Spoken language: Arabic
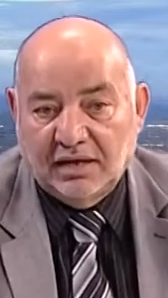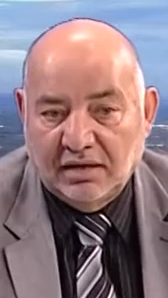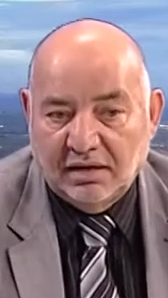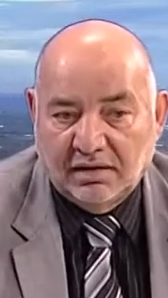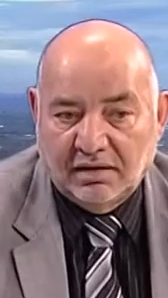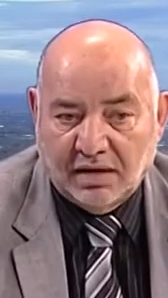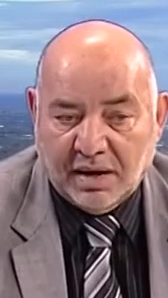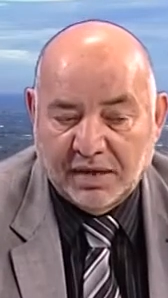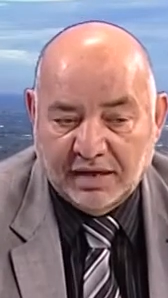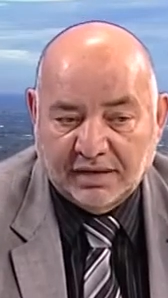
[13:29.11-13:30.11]
إيه،
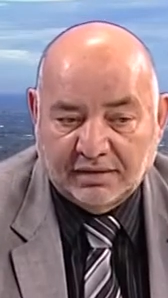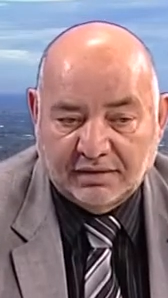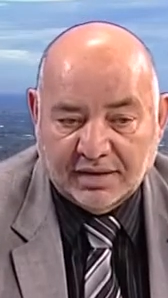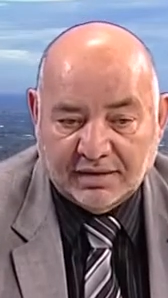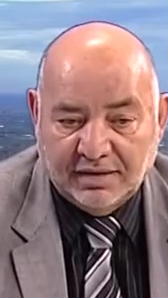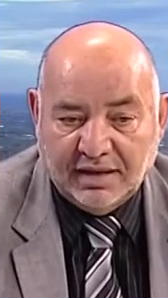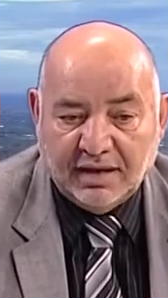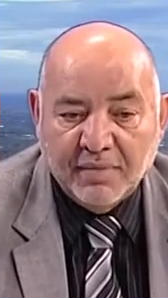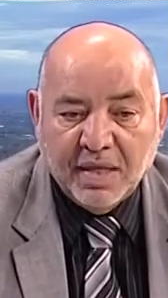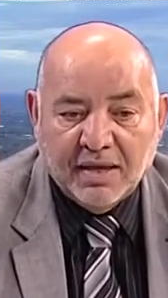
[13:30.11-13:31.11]
عملية
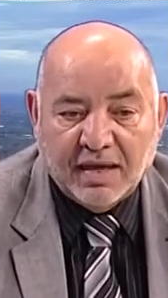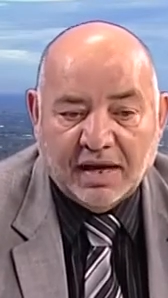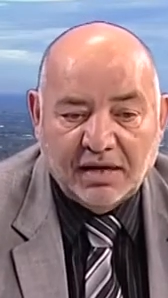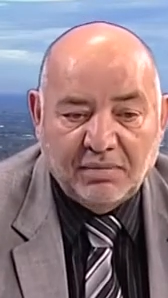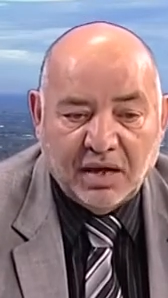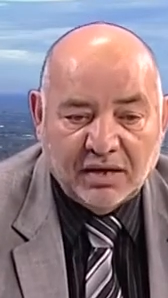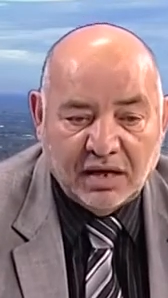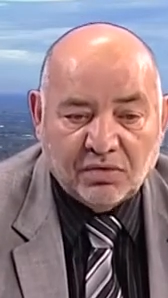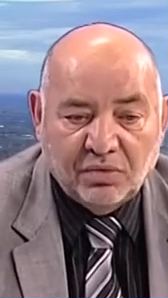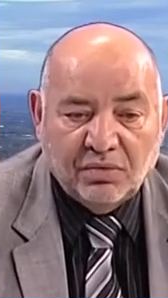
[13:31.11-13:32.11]
التسليح يعني بأن
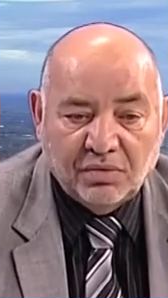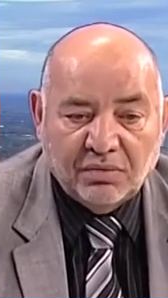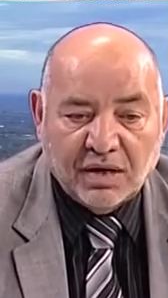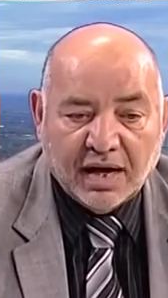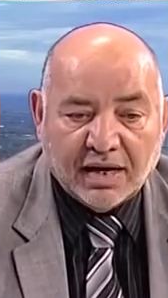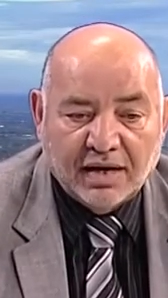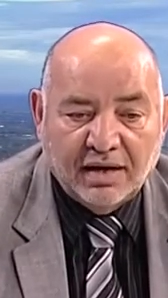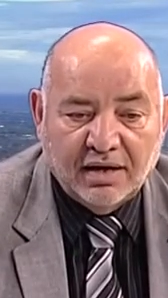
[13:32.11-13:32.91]
يكون هناك